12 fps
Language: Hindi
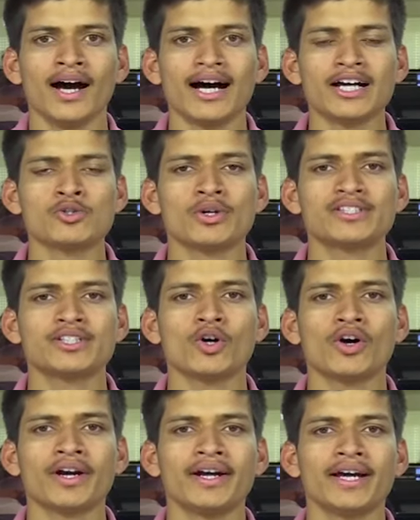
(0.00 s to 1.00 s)
आज यूएसए
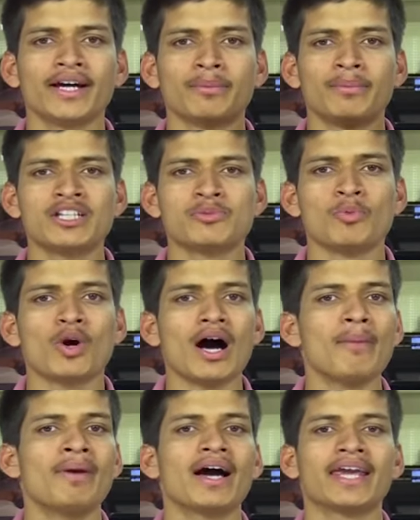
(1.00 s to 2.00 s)
और इंडिया के बीच
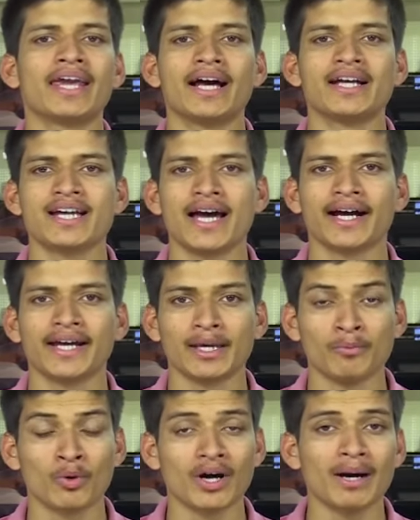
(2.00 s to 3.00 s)
मुकाबला खेला जाएगा ये
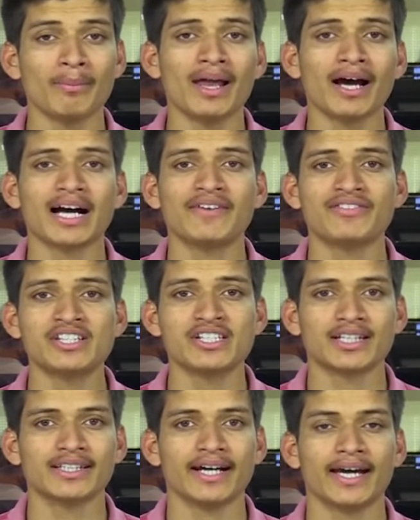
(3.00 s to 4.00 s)
मुकाबला काफी
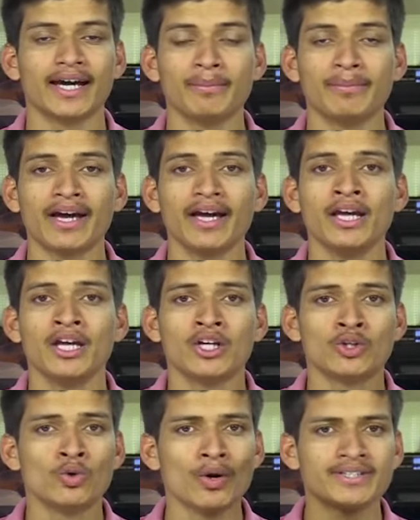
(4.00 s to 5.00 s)
ज्यादा अहम है
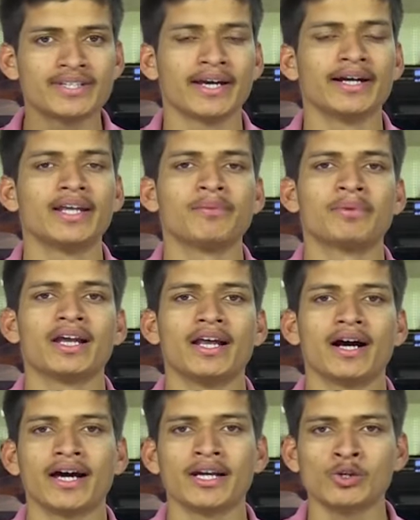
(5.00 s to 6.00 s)
यूएसए की टीम के
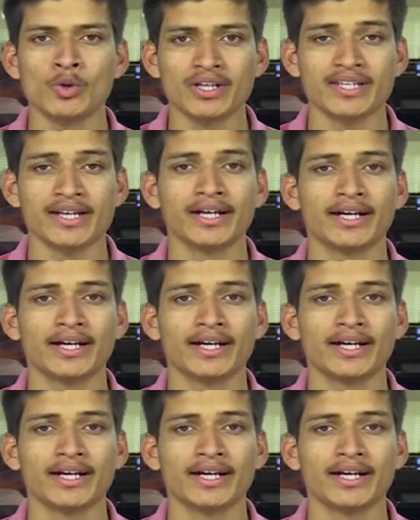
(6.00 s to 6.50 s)
लिए अगर यूएसए की